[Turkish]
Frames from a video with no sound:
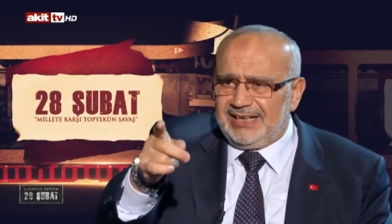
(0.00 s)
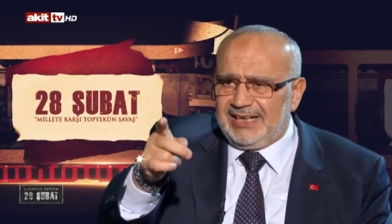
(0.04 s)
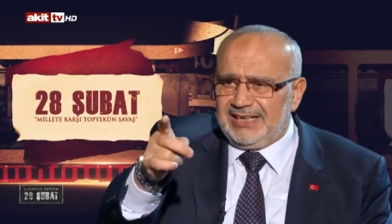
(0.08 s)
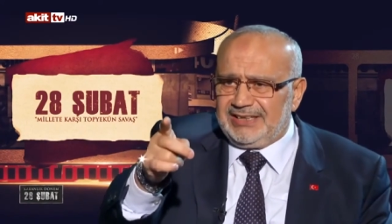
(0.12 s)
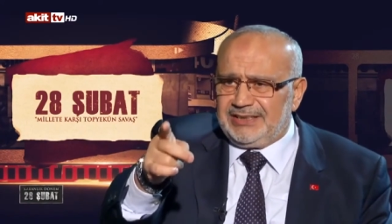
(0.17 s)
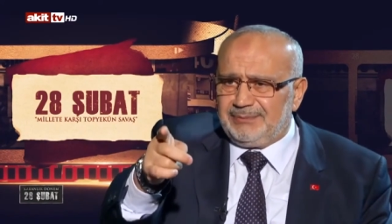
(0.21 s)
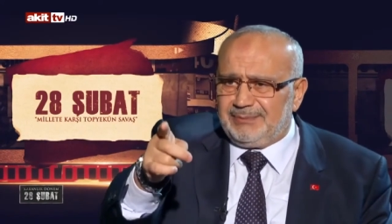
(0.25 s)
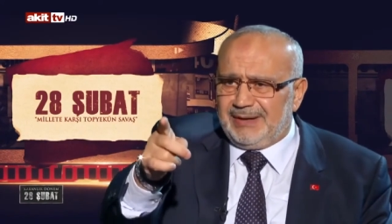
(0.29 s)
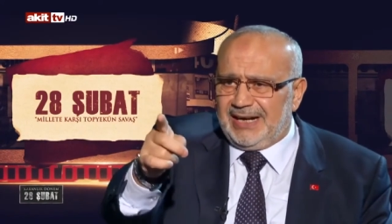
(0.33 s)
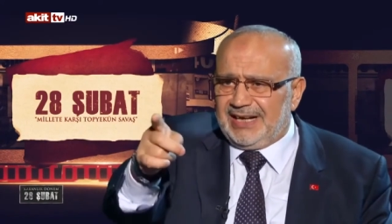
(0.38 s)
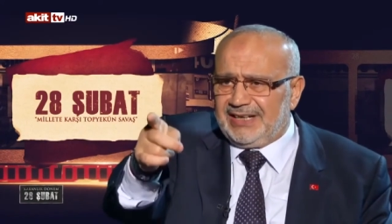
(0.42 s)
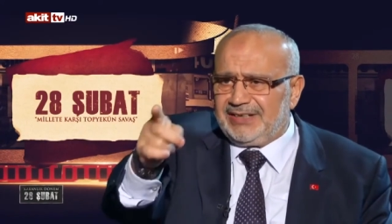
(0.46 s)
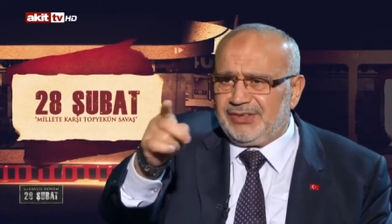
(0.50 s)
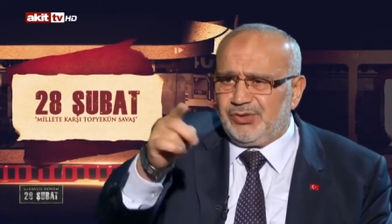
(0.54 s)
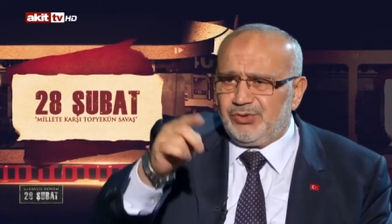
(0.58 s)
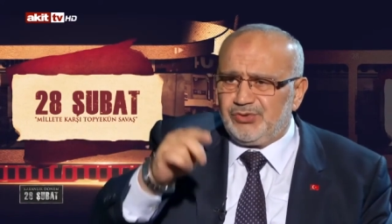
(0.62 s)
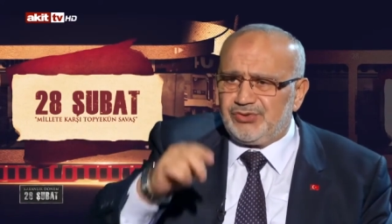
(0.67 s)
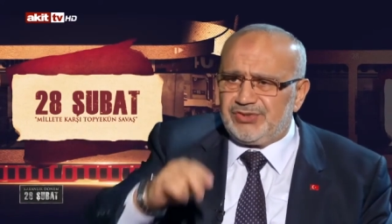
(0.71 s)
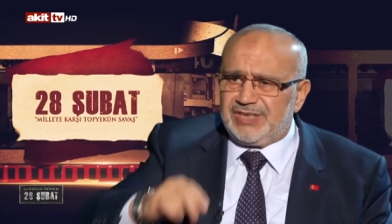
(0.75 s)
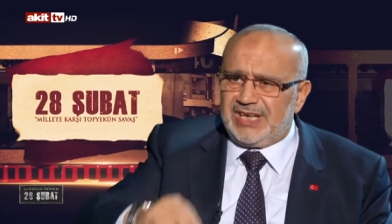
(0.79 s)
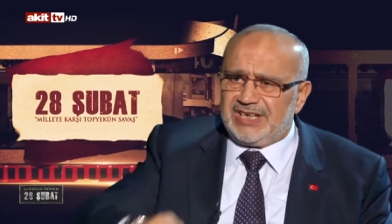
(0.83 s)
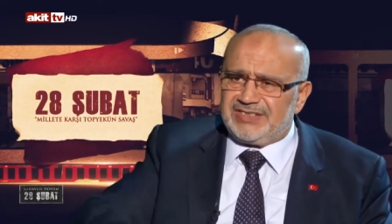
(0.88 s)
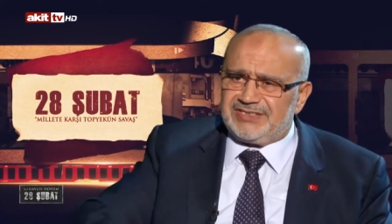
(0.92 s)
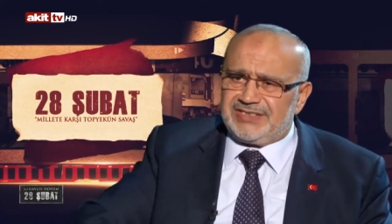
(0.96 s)
Yeti Bank'ı
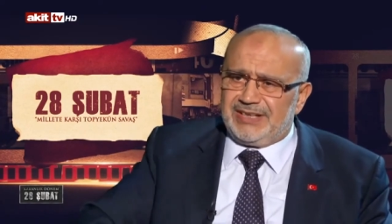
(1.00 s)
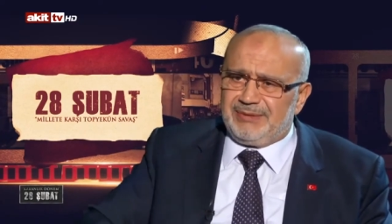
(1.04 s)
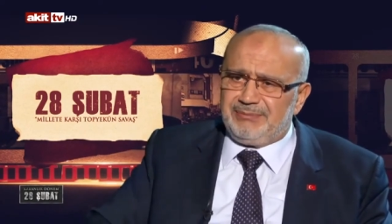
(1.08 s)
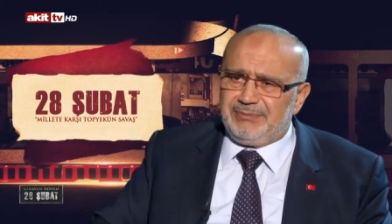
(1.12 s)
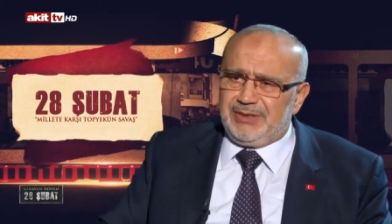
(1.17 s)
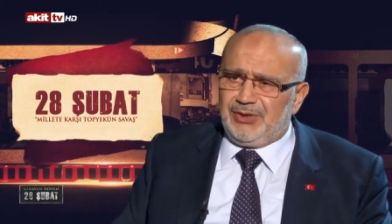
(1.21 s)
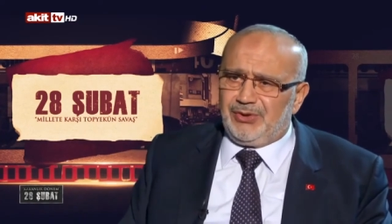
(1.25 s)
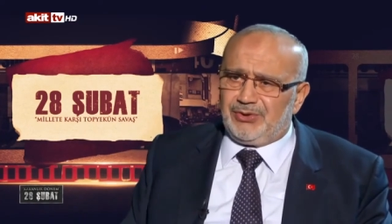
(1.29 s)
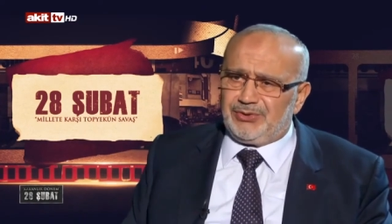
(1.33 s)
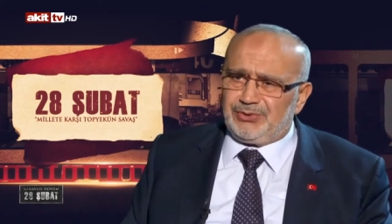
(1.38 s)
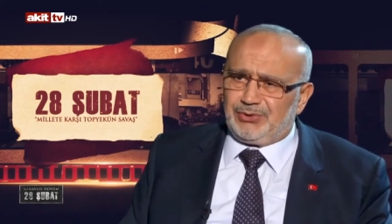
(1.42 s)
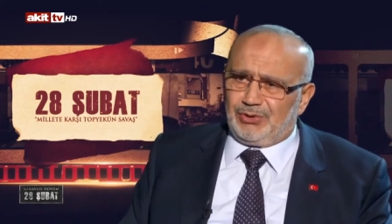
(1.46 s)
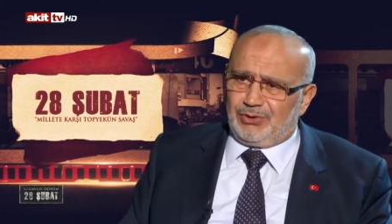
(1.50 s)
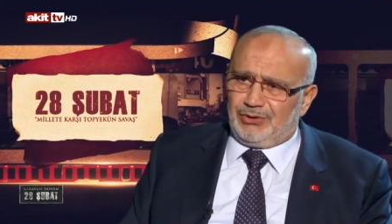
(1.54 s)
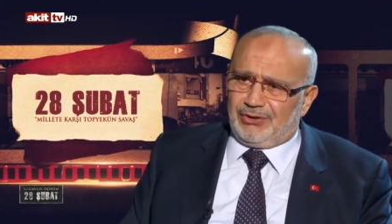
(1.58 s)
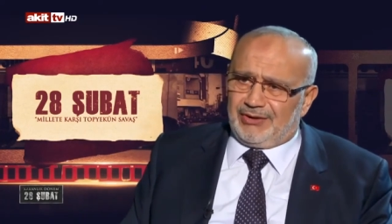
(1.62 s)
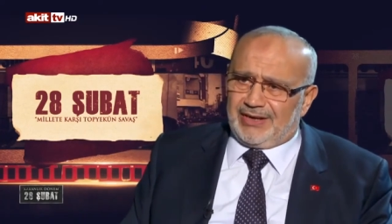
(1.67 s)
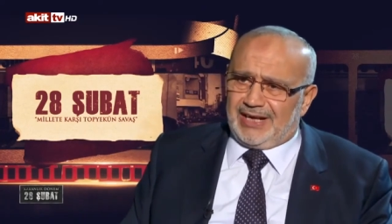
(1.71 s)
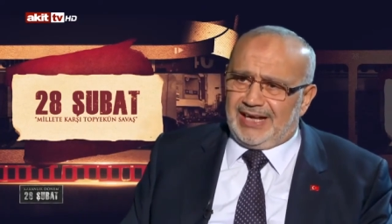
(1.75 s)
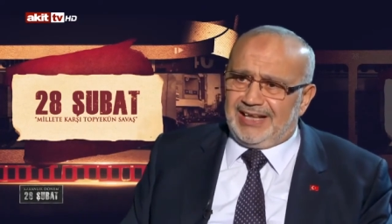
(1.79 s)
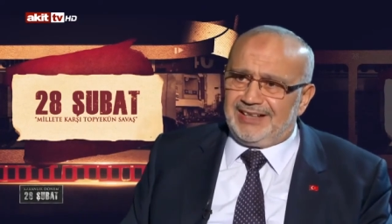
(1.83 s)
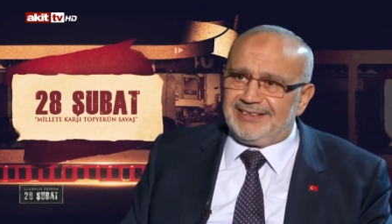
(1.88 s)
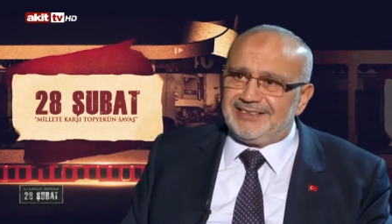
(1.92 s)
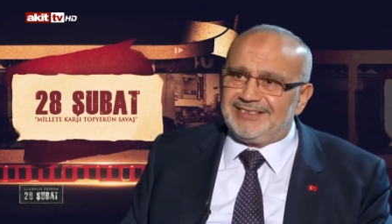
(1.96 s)
180 milyon
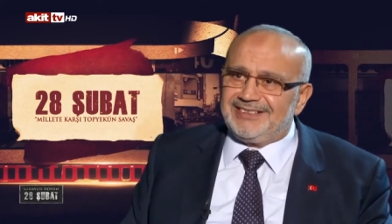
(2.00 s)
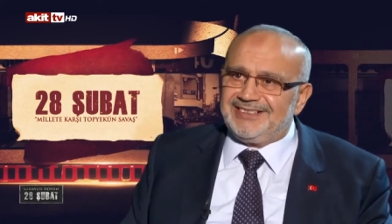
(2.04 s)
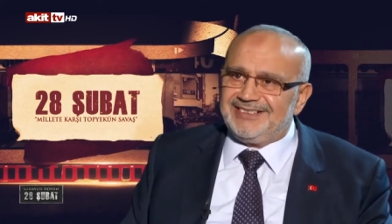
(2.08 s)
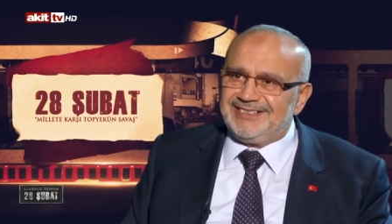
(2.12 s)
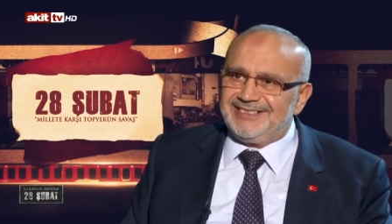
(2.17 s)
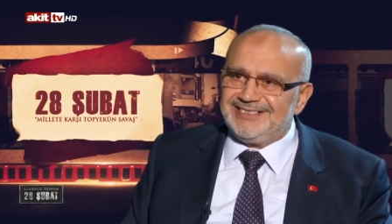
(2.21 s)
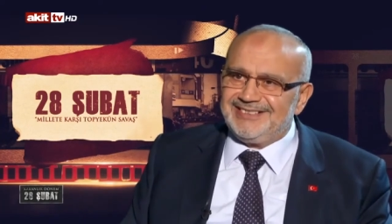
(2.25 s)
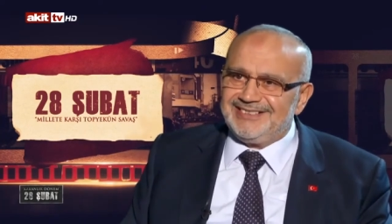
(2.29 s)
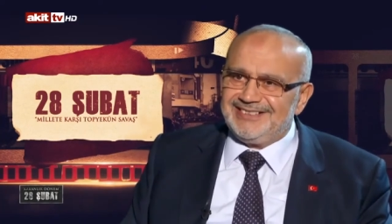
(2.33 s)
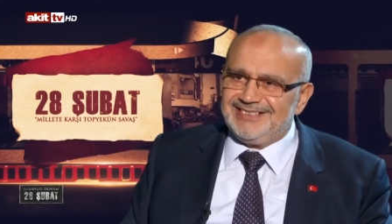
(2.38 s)
dolar aldı.